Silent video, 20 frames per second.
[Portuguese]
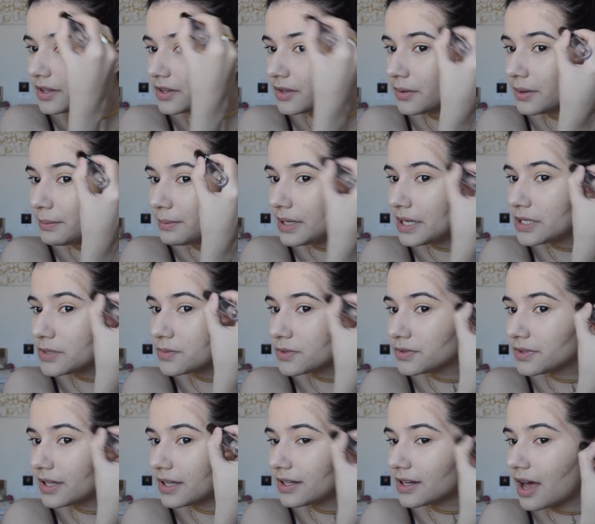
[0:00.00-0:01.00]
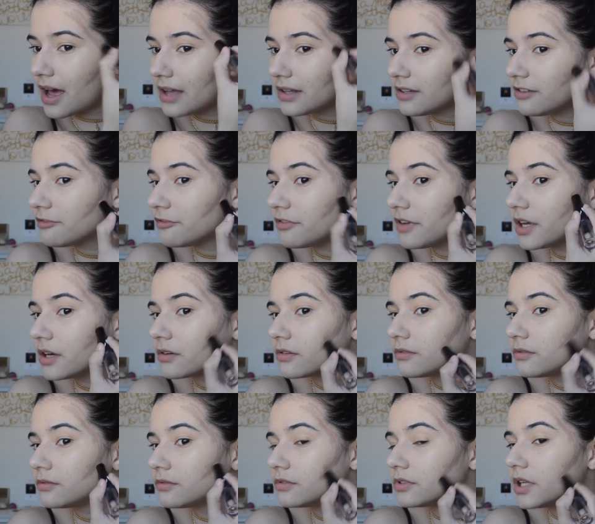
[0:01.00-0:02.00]
não é mesmo, não tem nada a ver
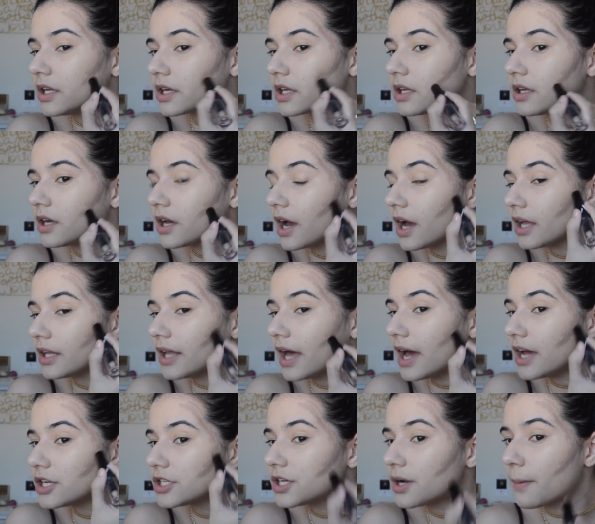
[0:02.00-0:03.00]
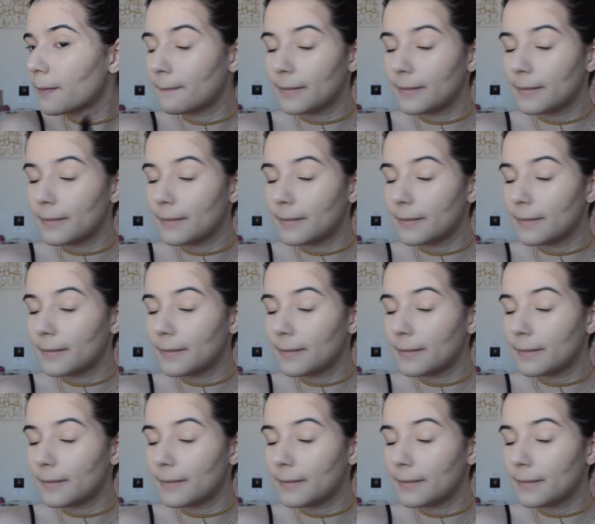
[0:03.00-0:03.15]
com o da Kim Kardashian,